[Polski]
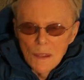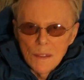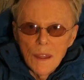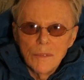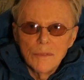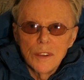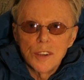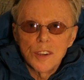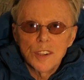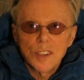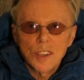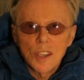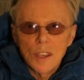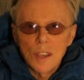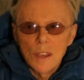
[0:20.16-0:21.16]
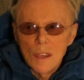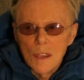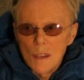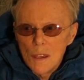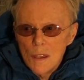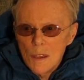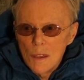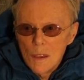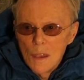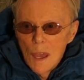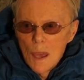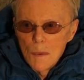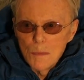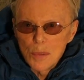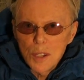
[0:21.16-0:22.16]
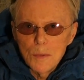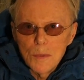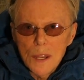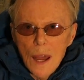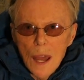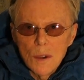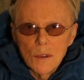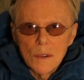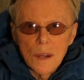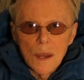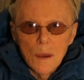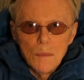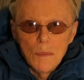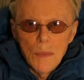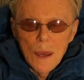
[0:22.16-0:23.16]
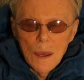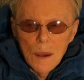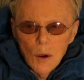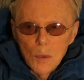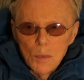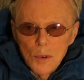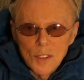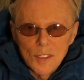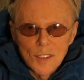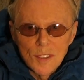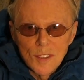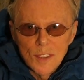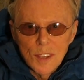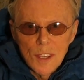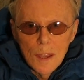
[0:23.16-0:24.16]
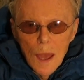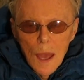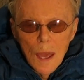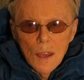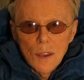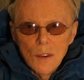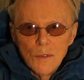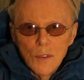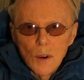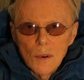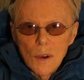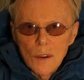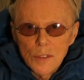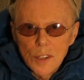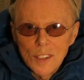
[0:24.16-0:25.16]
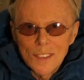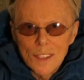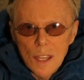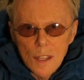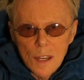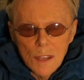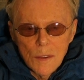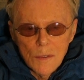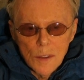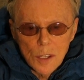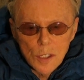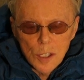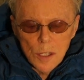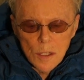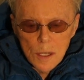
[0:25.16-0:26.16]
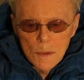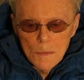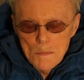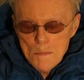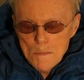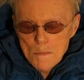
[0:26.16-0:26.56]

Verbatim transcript: na wyścigi i przymykają gębę opozycji i w ogóle o wszystkie takie wieczory.